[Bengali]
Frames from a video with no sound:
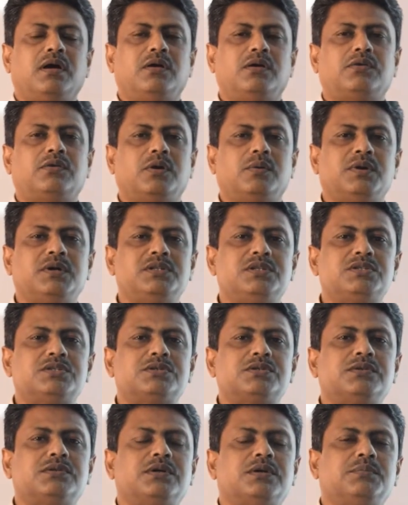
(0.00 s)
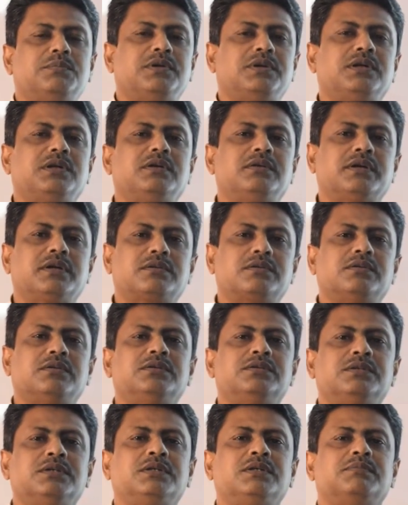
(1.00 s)
ট্রমা ইনস্টিটিউট অফ মেডিকেল
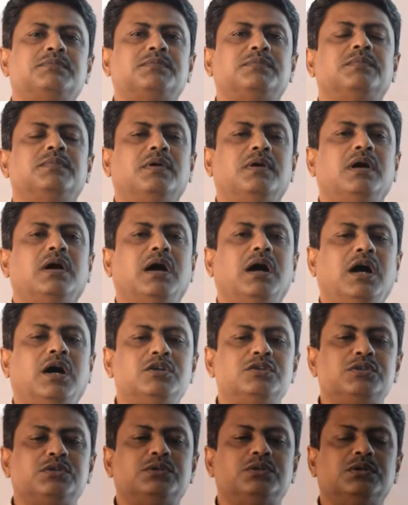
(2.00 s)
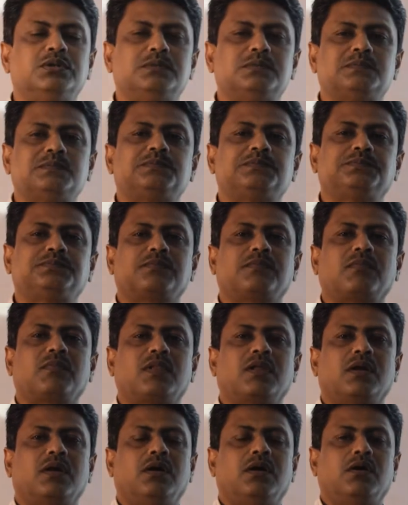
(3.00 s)
টেকনোলজি আয়োজিত
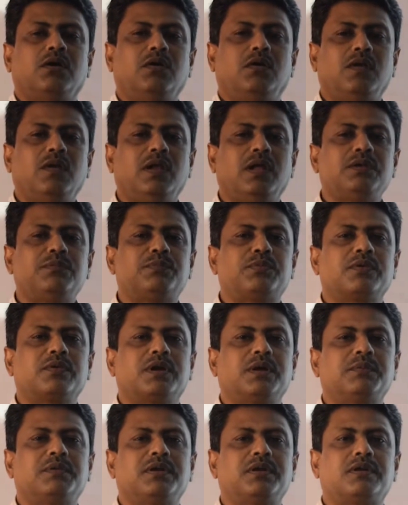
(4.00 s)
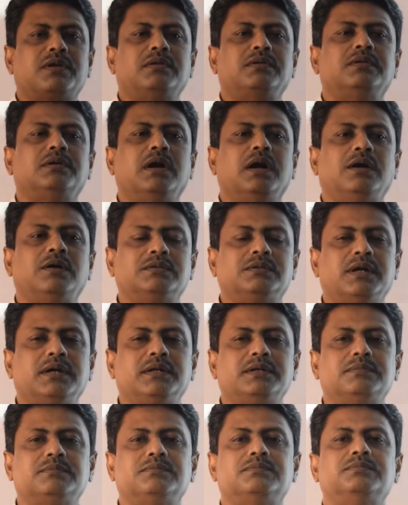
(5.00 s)
অনলাইন প্রোগ্রামের আওতায়
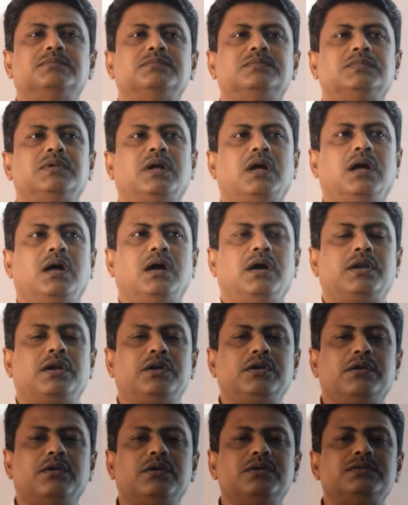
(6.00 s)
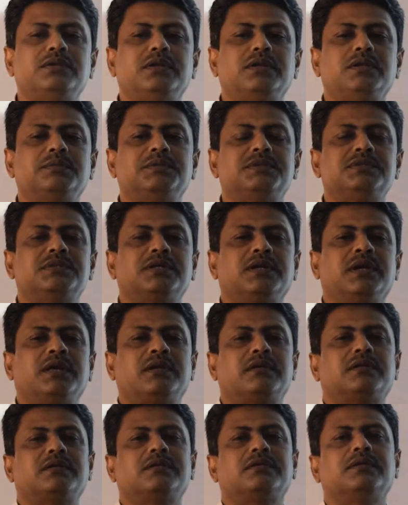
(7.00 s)
রেডিওলজি অ্যান্ড ইমেজিংয়ের
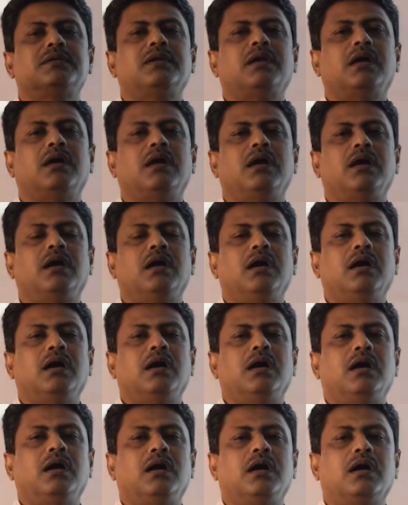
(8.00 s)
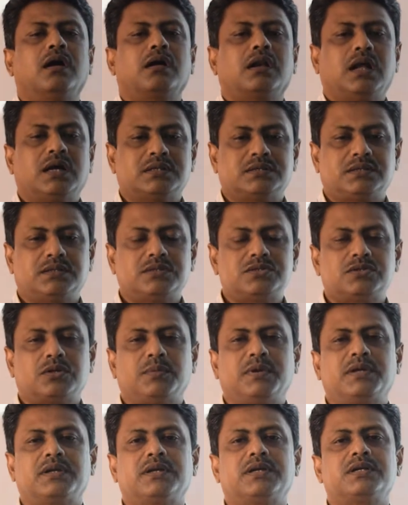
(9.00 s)
ক্লাসে
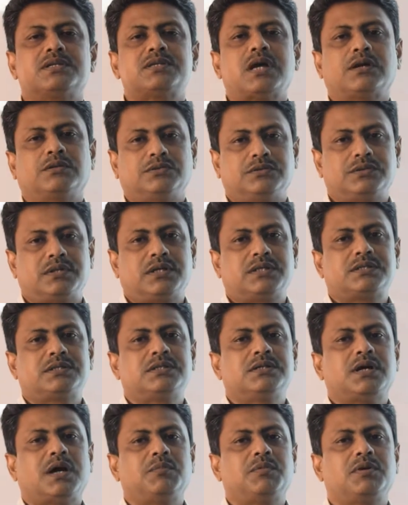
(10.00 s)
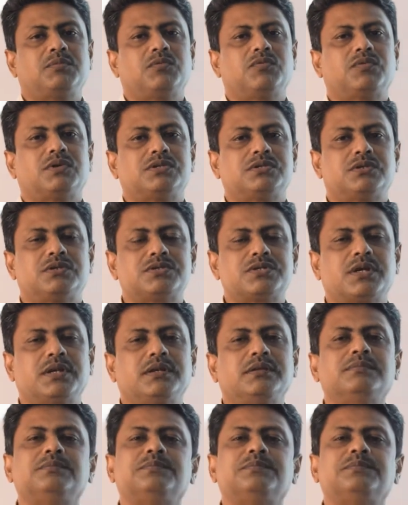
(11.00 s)
সবাইকে স্বাগত জানাচ্ছি আমি মুফজ্জন হোসেন